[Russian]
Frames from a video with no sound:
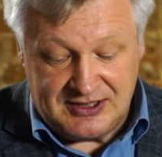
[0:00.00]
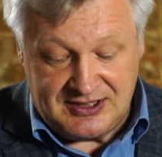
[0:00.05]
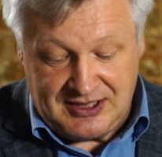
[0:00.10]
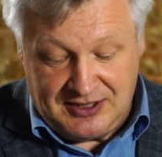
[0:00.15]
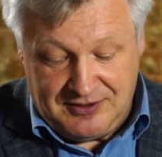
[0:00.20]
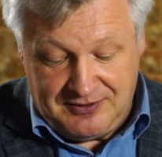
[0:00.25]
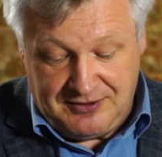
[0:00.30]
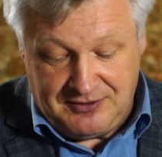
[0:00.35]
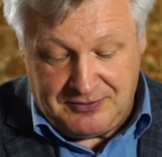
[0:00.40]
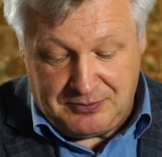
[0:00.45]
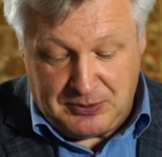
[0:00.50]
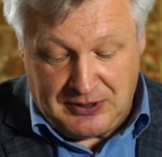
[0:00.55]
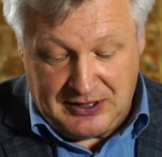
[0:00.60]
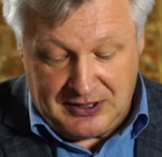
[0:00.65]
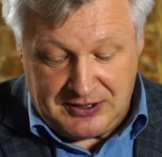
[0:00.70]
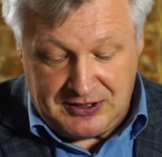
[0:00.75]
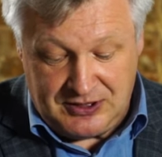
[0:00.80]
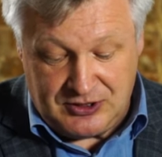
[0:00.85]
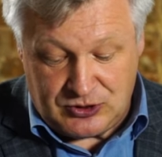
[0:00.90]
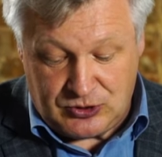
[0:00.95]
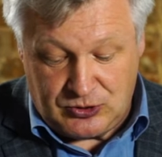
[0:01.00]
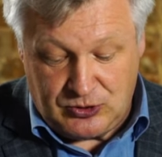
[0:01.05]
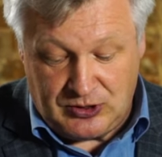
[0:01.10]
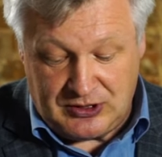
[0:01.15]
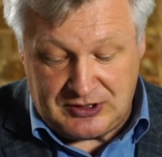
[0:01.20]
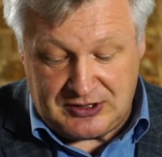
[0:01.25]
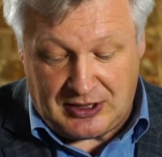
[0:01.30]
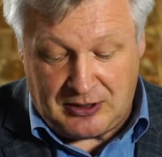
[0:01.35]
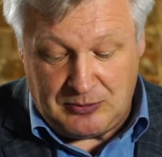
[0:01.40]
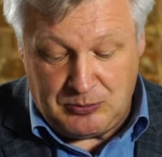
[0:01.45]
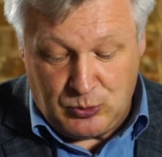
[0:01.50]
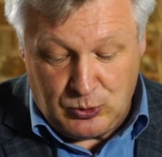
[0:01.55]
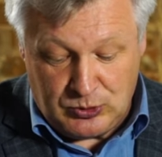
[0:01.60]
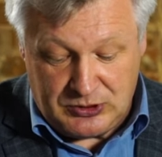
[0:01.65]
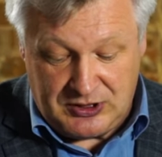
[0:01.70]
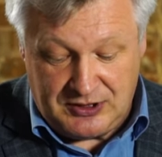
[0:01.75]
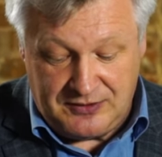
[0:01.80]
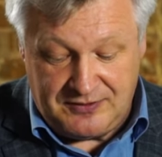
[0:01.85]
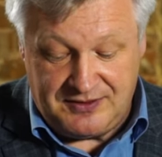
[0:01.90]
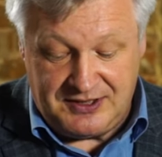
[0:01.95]
заявив партии, что от
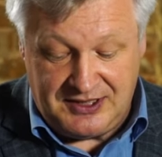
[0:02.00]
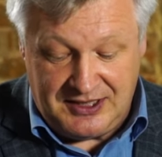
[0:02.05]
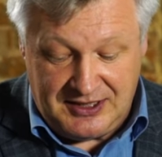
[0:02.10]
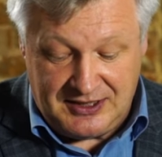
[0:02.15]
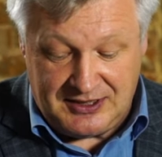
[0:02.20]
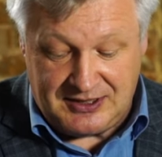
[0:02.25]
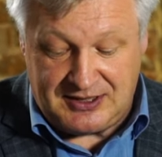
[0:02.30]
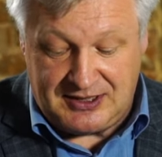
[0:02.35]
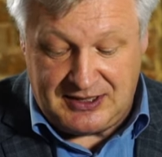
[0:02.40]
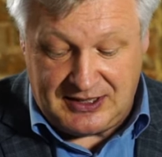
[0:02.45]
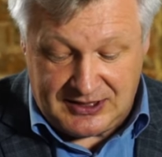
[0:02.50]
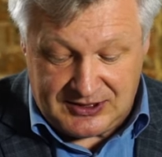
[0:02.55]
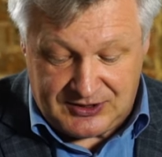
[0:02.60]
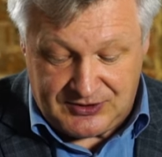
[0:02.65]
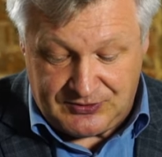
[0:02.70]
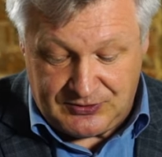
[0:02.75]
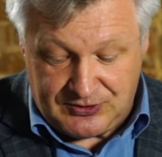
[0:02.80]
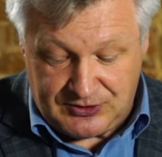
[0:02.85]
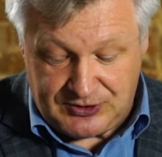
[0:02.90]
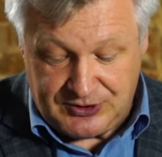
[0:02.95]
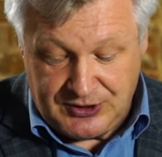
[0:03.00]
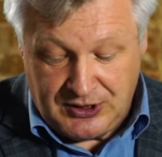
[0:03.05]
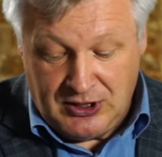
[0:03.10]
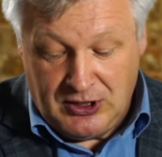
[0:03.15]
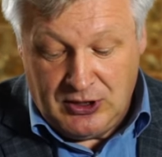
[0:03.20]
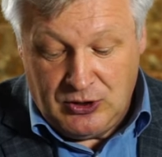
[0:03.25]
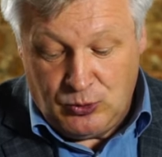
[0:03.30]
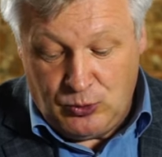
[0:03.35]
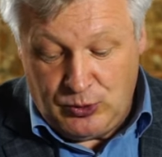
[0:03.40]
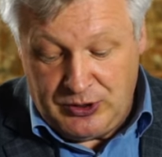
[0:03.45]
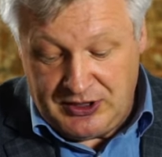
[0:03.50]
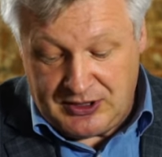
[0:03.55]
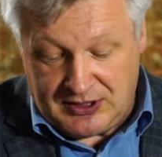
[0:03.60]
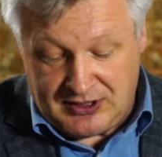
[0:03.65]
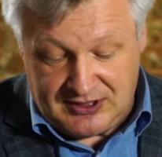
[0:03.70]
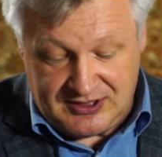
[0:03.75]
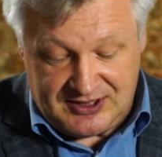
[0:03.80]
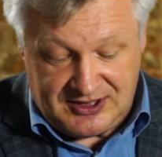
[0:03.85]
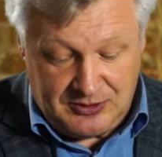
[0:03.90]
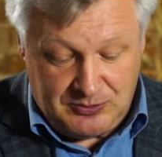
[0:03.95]
работы в ней отказываюсь.
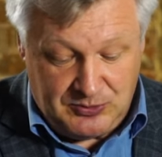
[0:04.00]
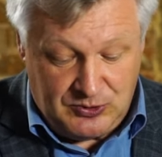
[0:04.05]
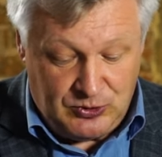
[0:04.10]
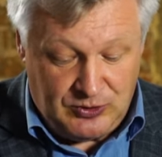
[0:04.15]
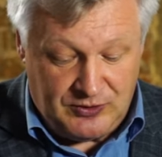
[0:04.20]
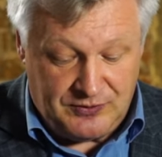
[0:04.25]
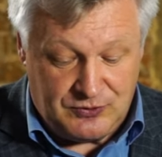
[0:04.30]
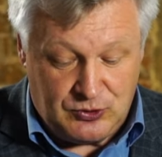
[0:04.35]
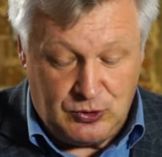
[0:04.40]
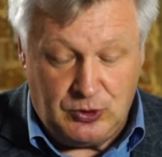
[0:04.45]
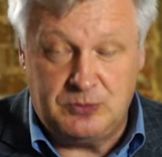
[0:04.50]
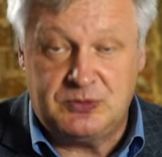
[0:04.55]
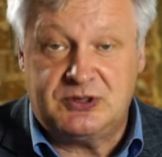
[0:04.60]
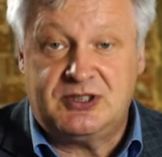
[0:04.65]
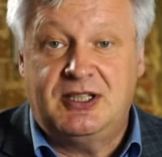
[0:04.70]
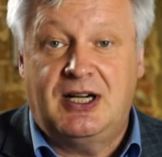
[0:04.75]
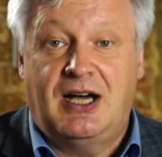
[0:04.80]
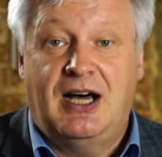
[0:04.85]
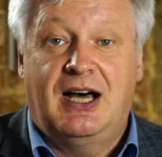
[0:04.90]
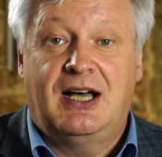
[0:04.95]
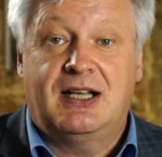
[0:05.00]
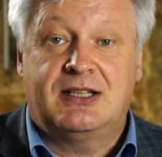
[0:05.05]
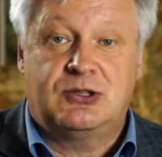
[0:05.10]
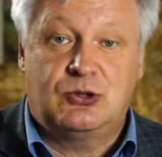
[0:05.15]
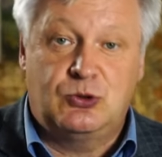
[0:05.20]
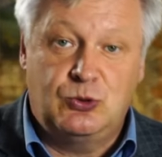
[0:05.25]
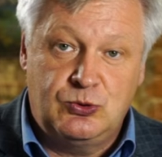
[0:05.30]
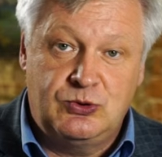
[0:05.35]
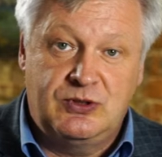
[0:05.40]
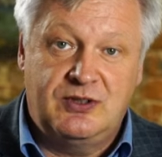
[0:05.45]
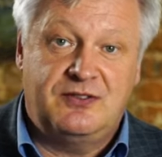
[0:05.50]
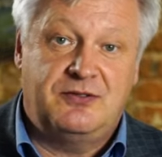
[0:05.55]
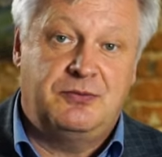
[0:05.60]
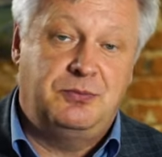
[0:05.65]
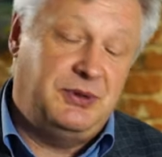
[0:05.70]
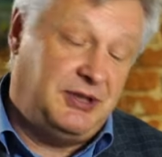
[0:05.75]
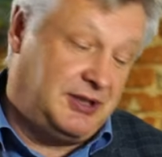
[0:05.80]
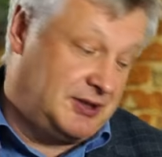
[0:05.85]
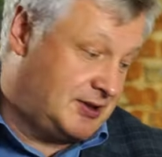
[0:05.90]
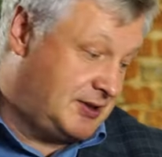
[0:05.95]
Уехал с семьей в Томск, а оттуда в
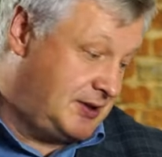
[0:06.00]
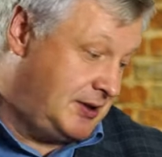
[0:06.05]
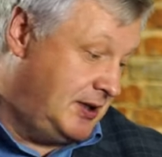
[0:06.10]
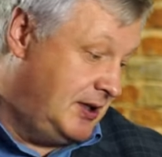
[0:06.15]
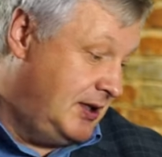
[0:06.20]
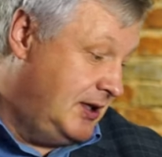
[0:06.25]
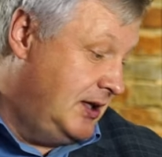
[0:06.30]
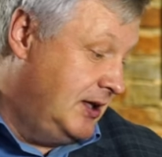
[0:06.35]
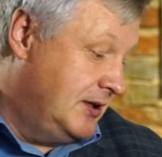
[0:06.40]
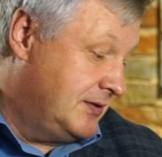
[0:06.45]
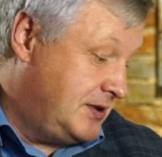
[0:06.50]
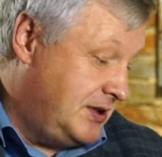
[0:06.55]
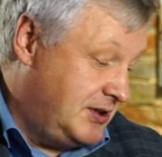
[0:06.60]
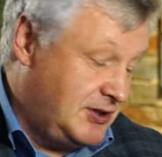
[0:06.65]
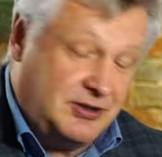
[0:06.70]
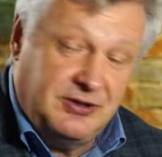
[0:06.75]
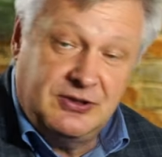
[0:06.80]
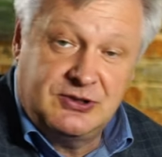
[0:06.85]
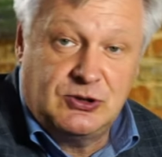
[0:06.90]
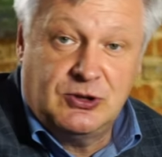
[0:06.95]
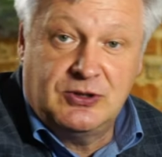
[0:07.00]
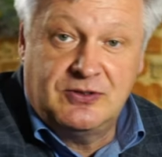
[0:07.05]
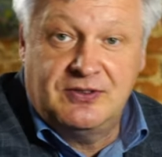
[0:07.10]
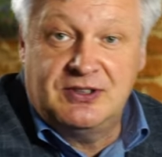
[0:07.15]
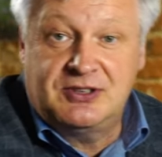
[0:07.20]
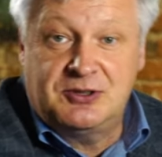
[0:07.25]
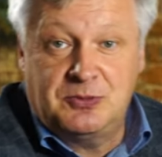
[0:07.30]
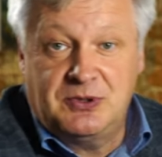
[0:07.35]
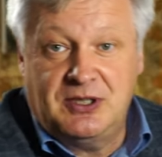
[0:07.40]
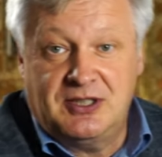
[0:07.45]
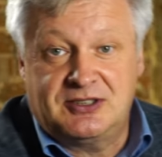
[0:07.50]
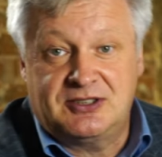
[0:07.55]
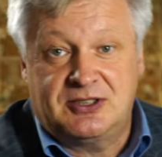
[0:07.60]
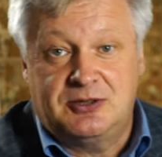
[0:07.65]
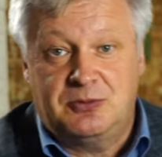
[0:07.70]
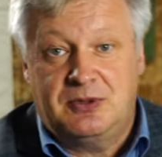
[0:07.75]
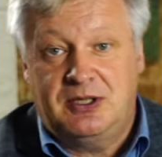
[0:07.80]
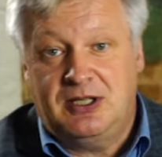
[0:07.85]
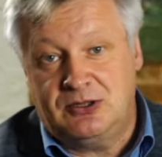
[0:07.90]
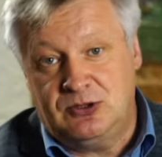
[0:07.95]
Биск. 1918
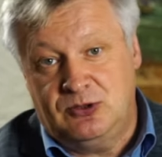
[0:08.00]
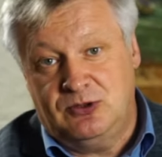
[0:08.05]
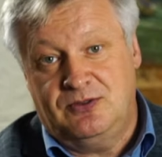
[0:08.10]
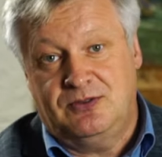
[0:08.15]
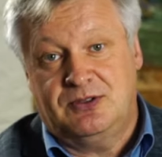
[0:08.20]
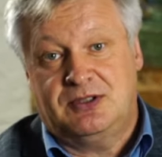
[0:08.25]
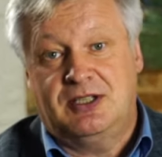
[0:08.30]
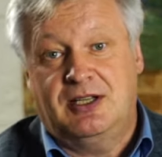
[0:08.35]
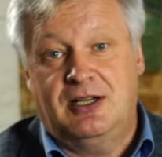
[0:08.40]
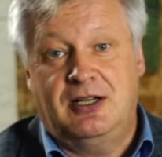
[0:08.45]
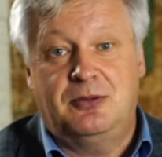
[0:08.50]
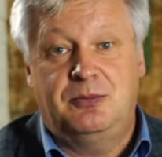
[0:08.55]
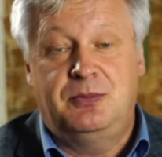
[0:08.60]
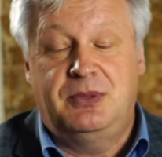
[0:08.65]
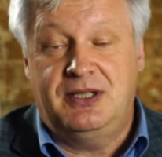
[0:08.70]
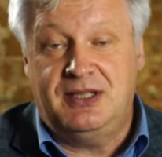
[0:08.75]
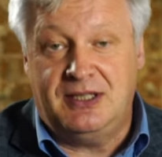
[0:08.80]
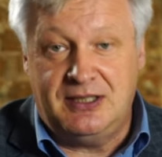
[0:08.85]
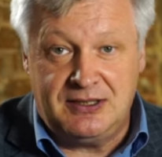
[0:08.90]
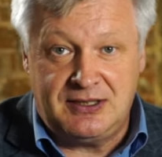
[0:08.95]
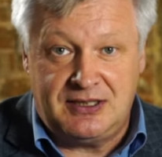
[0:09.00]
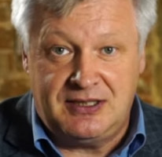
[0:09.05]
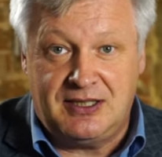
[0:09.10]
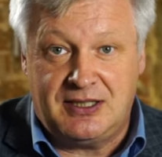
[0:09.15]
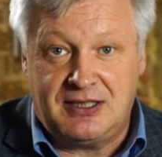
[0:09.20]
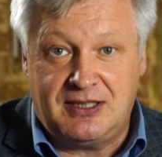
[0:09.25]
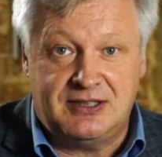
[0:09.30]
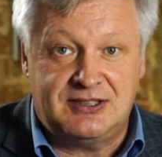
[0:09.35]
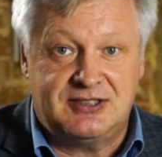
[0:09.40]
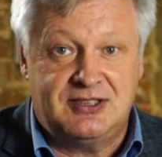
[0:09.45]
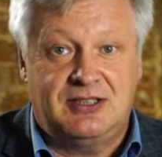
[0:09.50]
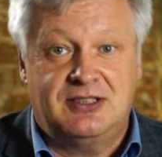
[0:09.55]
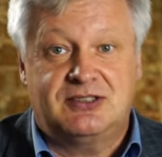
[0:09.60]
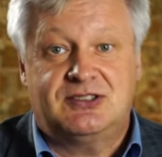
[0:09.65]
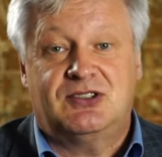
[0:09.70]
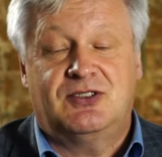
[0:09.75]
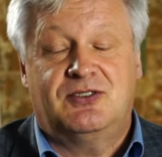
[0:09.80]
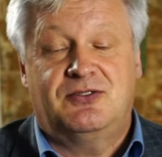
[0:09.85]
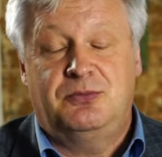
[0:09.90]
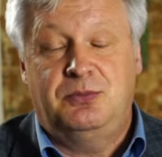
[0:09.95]
году Виталий Бианки
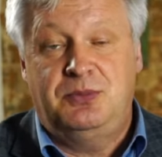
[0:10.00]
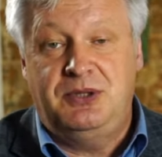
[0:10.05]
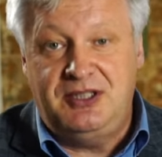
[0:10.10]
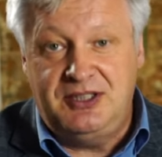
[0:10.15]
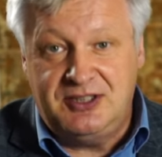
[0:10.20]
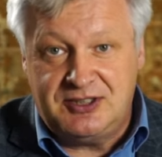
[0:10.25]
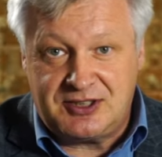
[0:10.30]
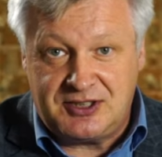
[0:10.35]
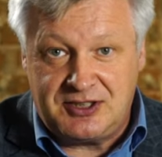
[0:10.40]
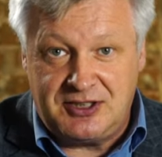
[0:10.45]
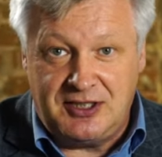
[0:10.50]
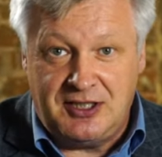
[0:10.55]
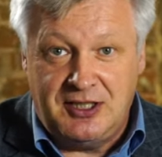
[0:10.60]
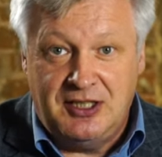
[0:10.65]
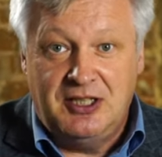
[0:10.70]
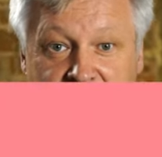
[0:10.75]
оказался в Бийске,